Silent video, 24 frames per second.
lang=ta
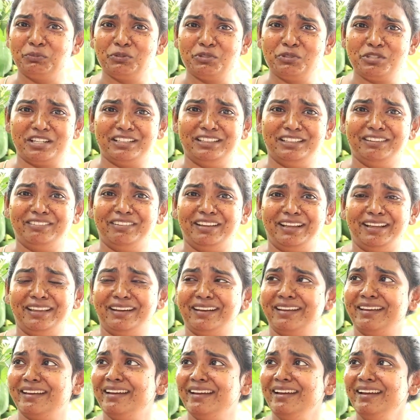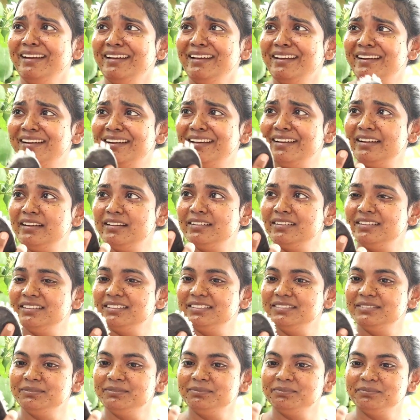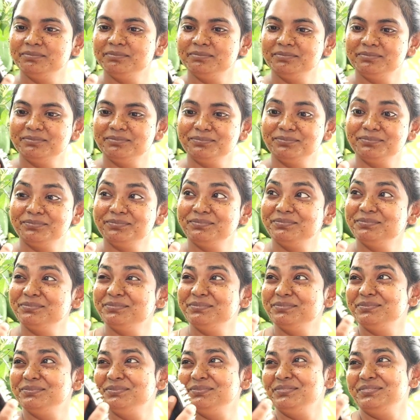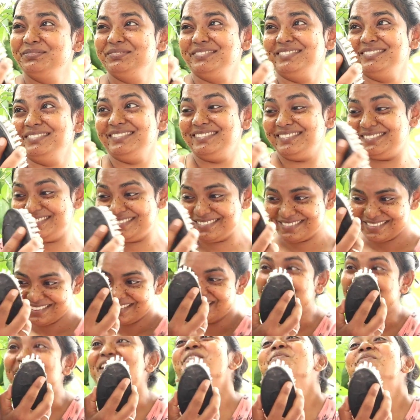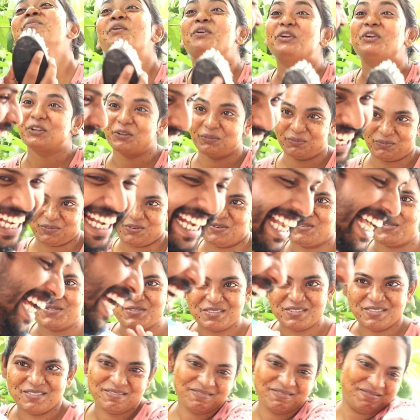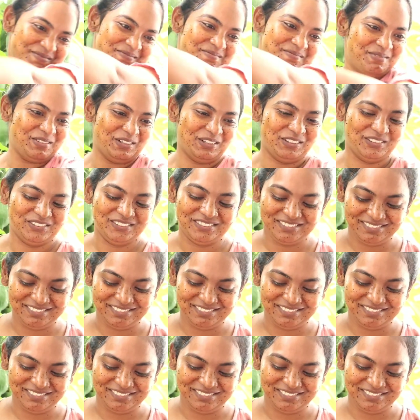மூஞ்சிக்கிட்டு வைக்கிறேன் ஏய் மாயோட ஆய மூஞ்சிக்கு போட்டா மூஞ்சி பல பலன்னு ஆயிரும் நீ போட்டு போ போ